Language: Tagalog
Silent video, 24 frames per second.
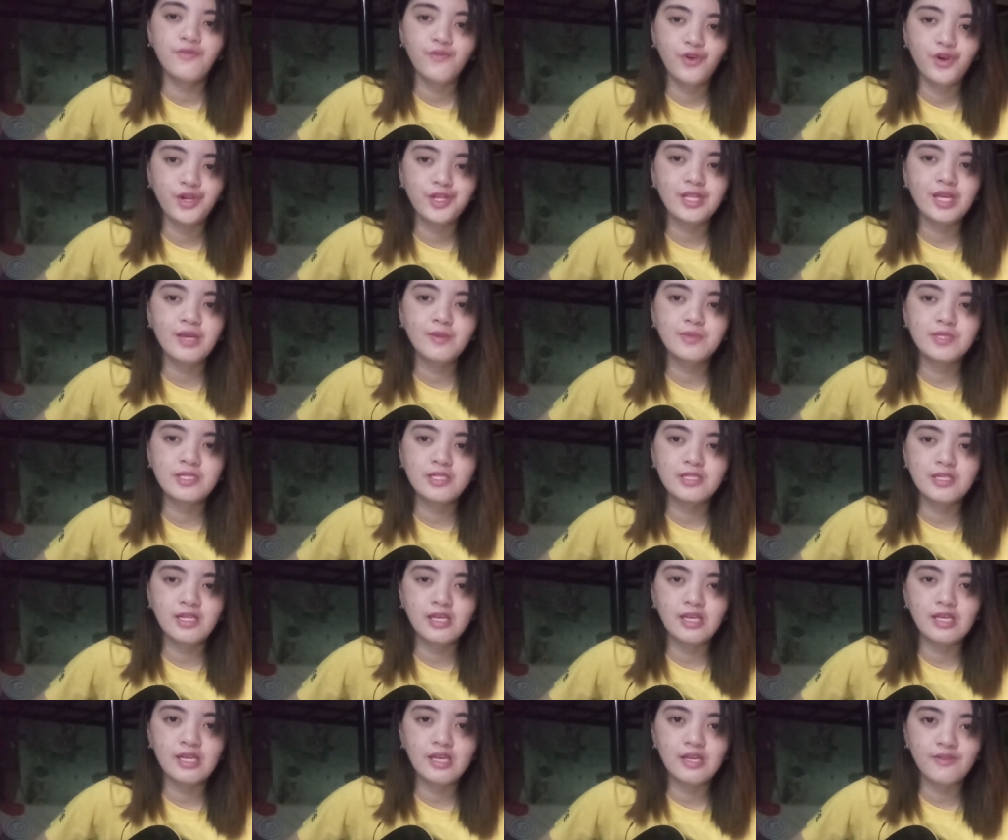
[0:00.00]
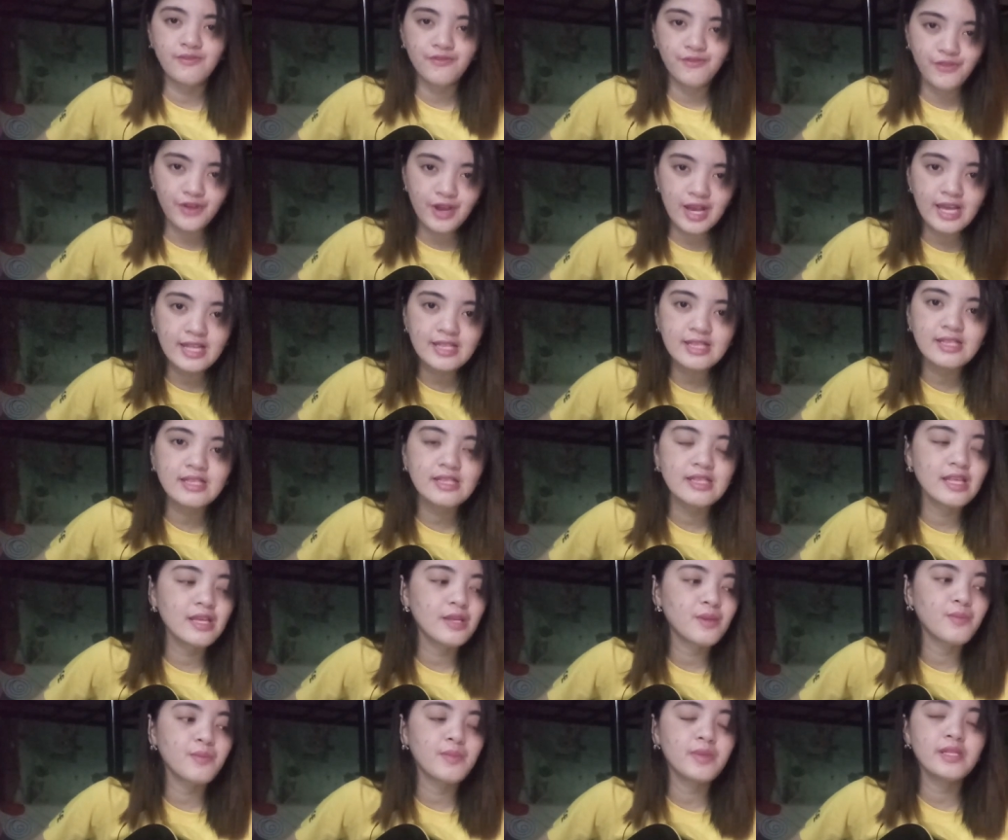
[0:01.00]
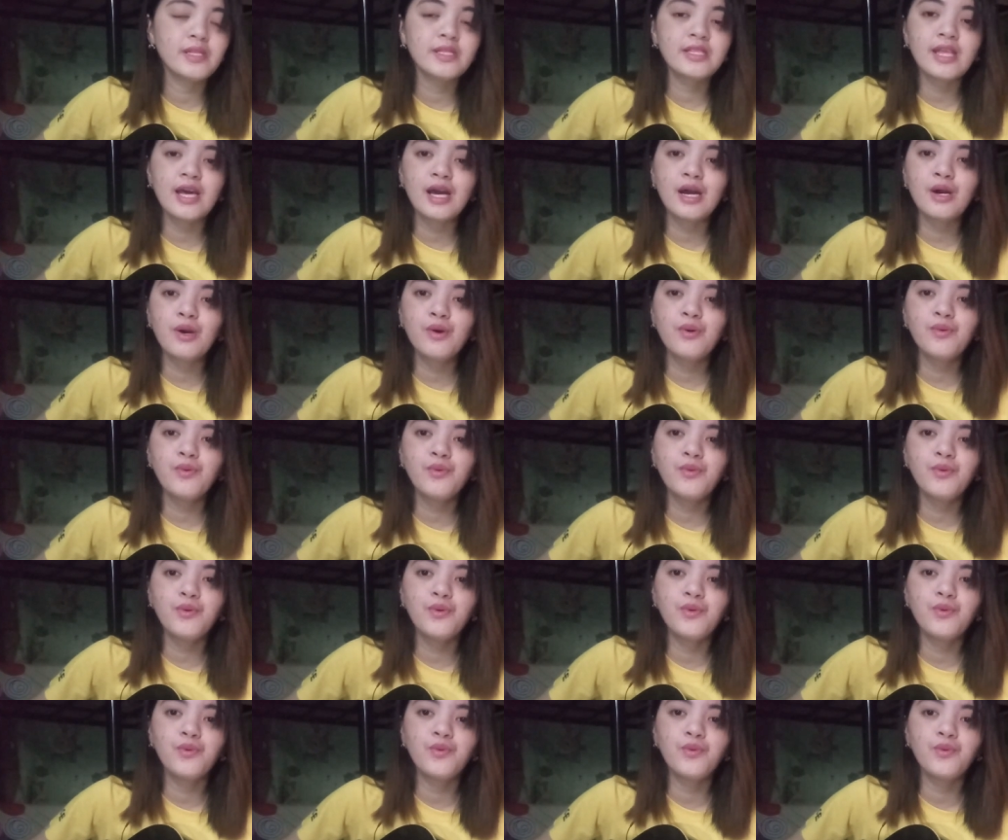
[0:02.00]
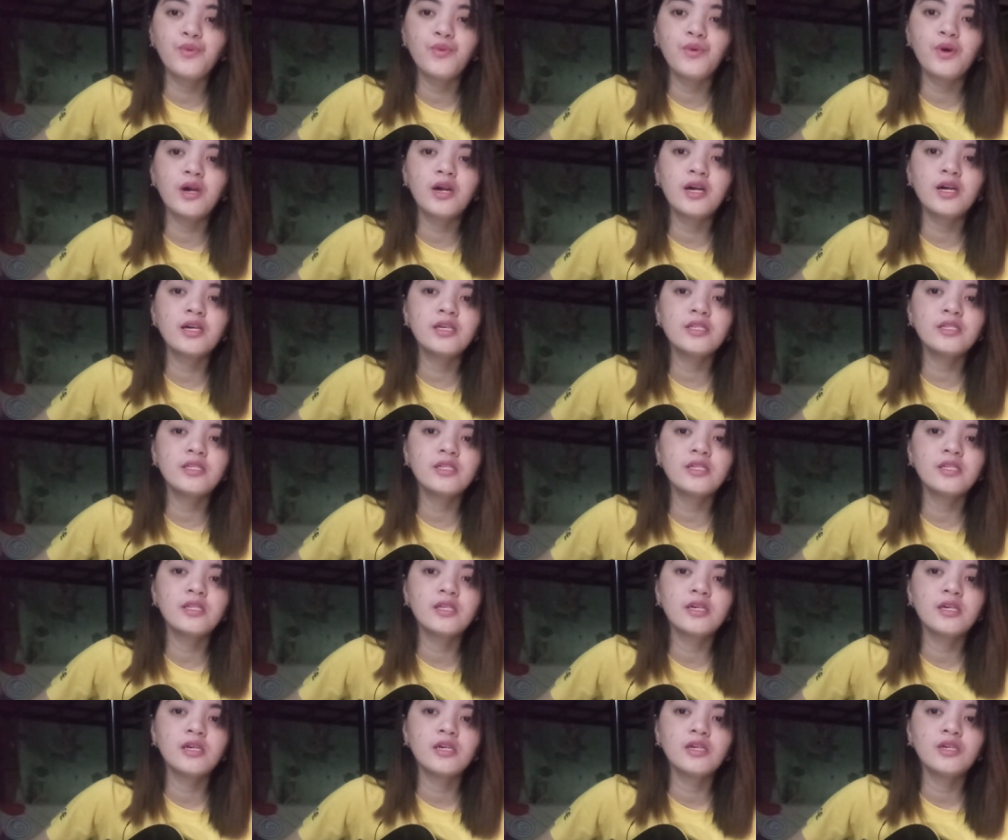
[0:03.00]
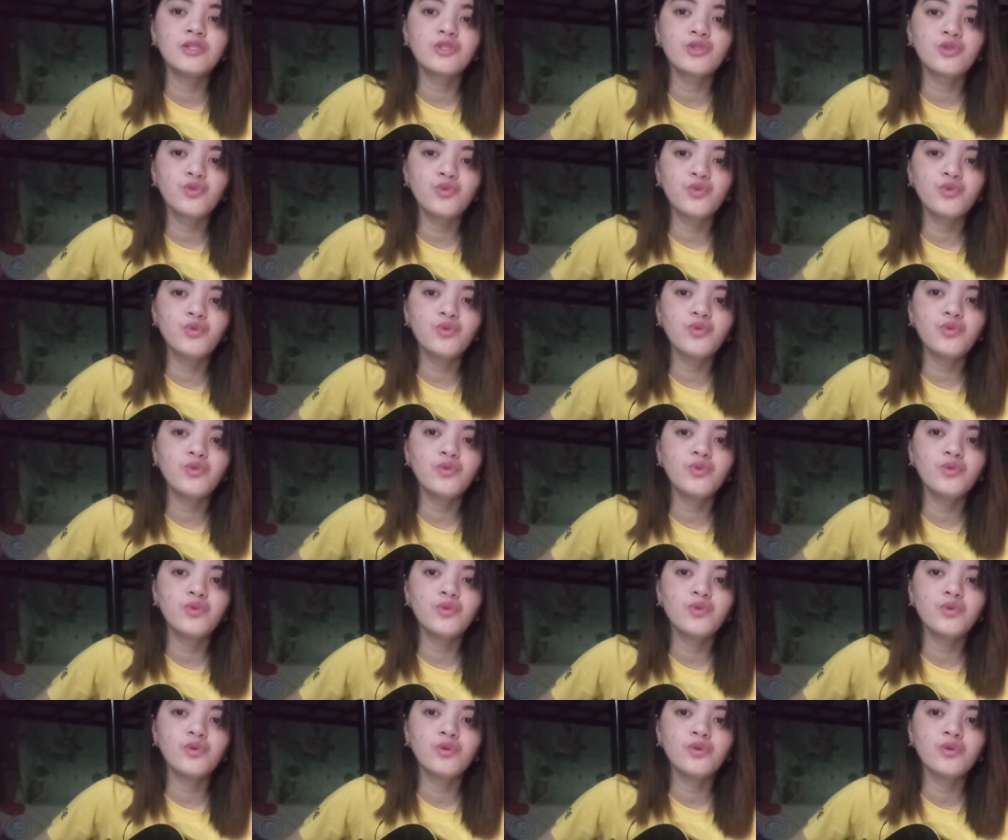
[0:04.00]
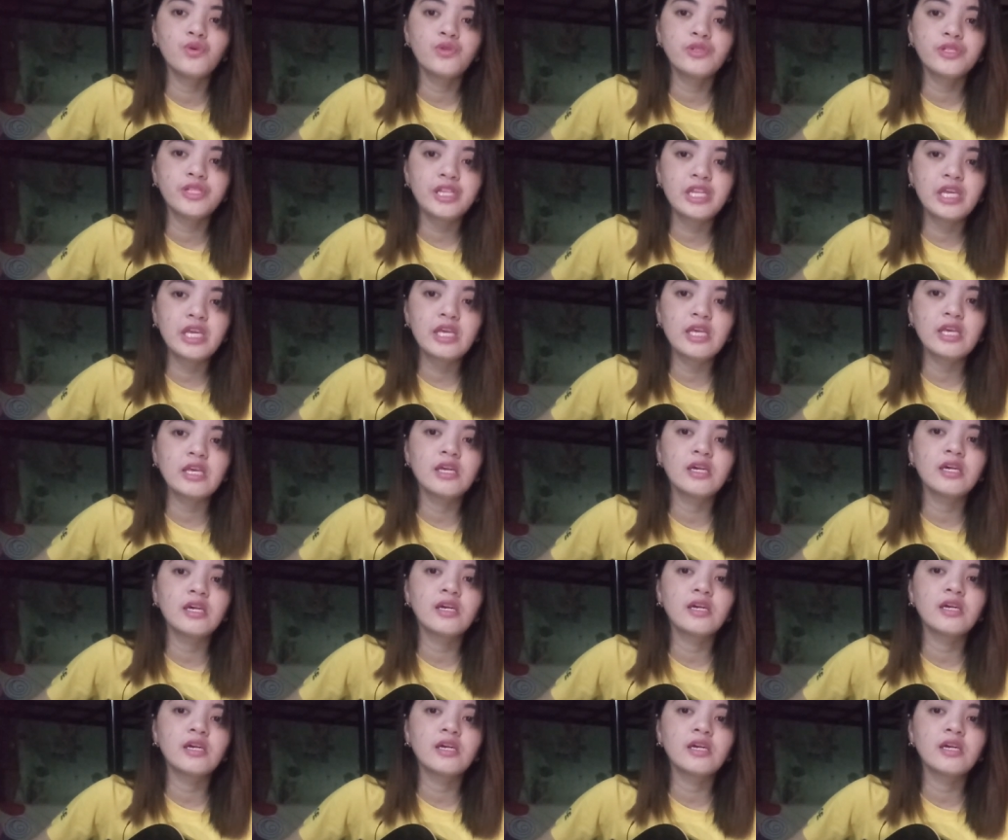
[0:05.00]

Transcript: 4 times sa second fret. Then, bitaw. 1, 2, 3. 3